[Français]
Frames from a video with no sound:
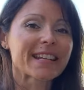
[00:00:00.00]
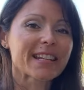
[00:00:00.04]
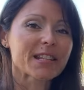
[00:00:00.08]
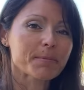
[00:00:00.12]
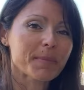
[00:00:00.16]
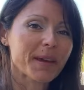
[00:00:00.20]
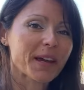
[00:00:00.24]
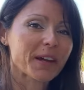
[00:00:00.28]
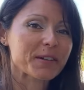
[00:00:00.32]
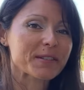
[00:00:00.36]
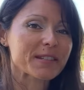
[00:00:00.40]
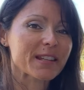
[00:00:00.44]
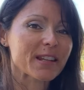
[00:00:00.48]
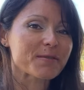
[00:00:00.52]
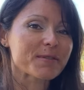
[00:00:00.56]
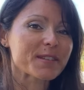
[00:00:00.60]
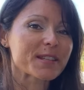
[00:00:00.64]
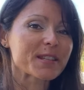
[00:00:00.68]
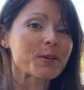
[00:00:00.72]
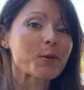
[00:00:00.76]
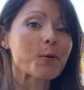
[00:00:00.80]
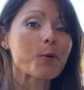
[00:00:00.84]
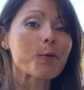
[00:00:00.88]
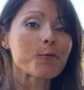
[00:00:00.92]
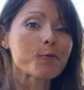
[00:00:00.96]
J'espère que cette
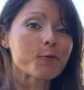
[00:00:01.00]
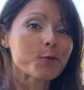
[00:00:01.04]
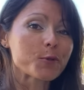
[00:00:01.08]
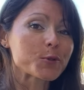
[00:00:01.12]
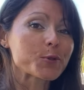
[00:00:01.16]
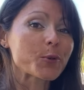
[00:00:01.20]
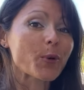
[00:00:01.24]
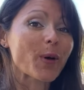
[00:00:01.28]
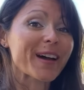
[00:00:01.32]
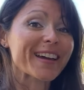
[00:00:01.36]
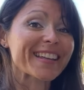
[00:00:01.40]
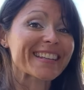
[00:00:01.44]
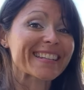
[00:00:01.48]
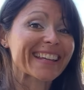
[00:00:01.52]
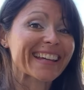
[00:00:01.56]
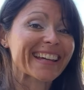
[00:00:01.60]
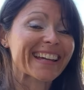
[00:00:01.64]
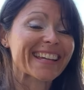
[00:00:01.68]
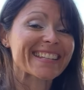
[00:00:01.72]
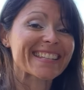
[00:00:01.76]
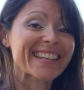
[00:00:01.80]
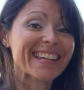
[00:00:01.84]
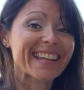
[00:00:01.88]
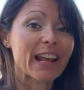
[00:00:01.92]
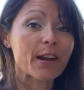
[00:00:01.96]
vidéo vous aura
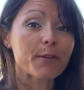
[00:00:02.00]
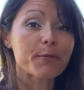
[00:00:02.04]
intéressé,